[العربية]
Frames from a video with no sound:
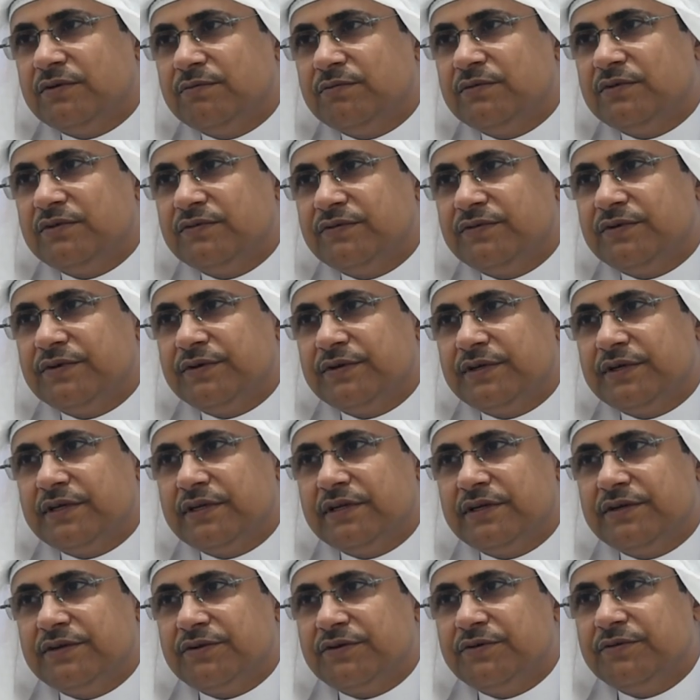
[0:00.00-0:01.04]
عبد اللطيف
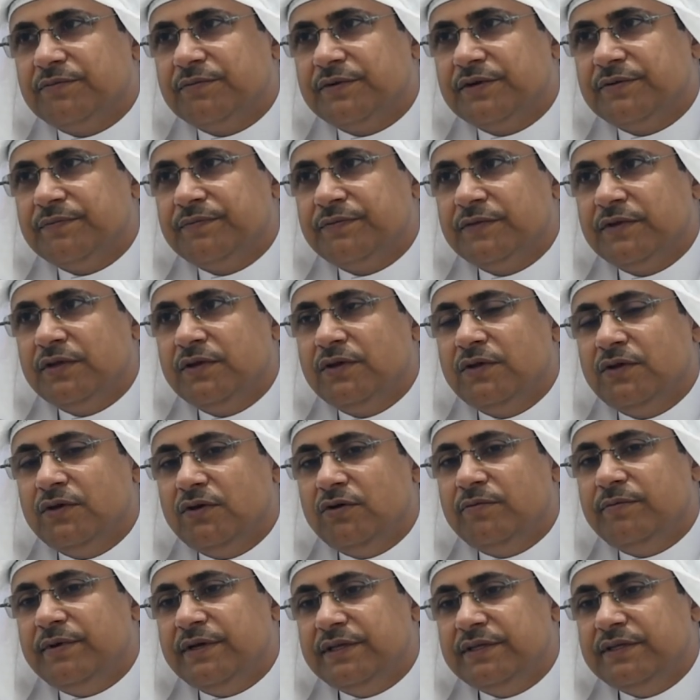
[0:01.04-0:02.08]
الله يرحمه
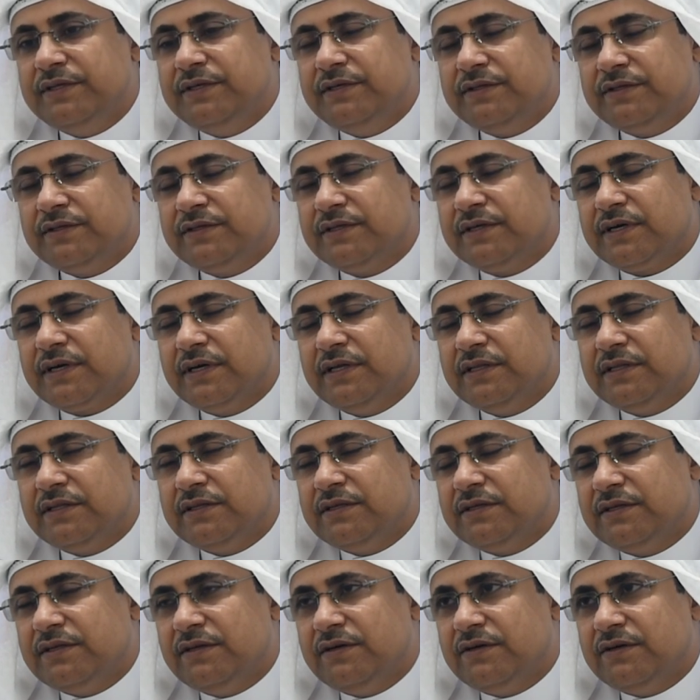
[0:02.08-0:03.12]
وبعدين انتقلت
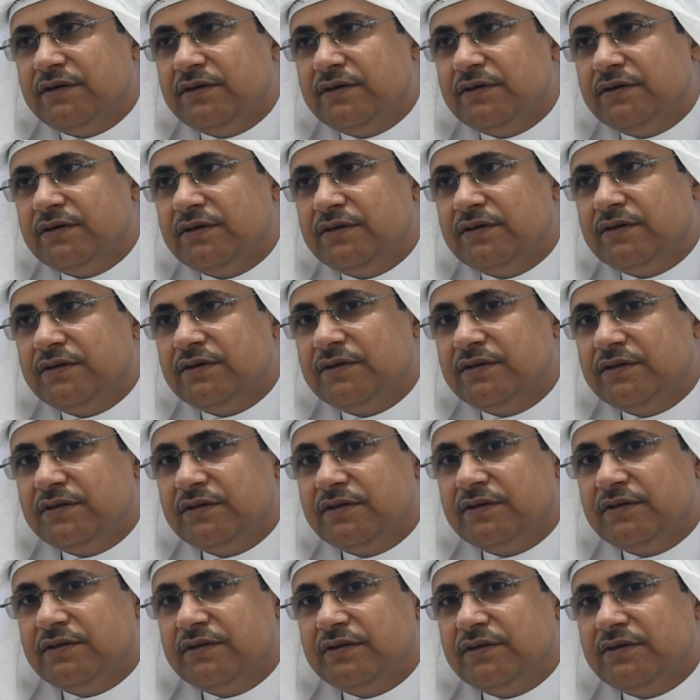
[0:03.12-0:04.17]
إلى
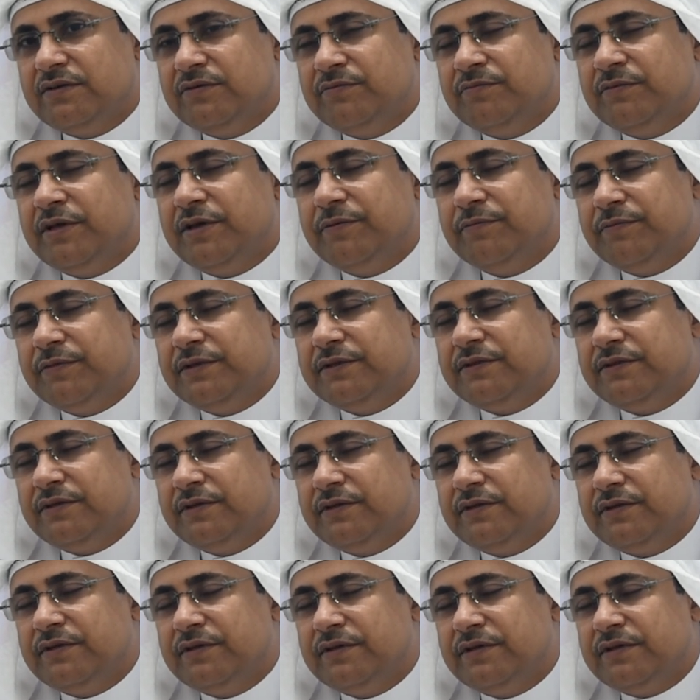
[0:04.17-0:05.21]
محمد
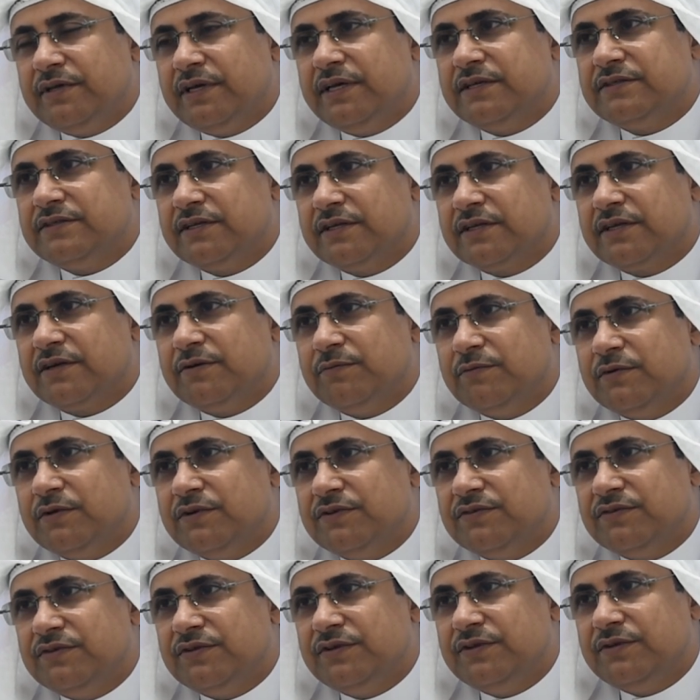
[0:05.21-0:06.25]
حسن كمال
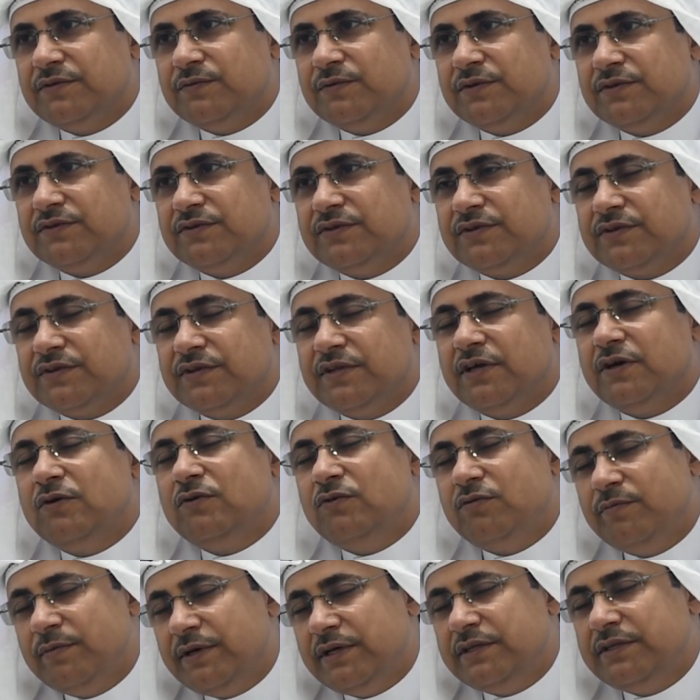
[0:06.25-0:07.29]
الدين وزير
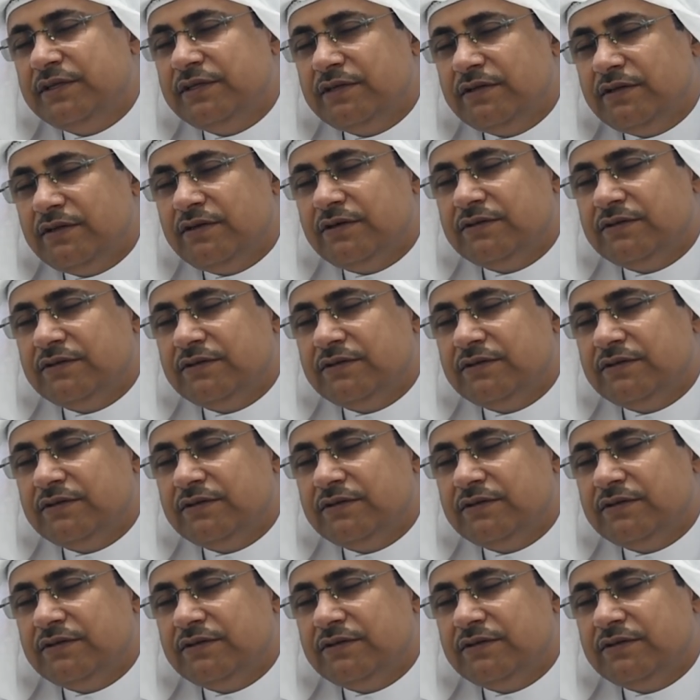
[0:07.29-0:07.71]
الدولة وبعدين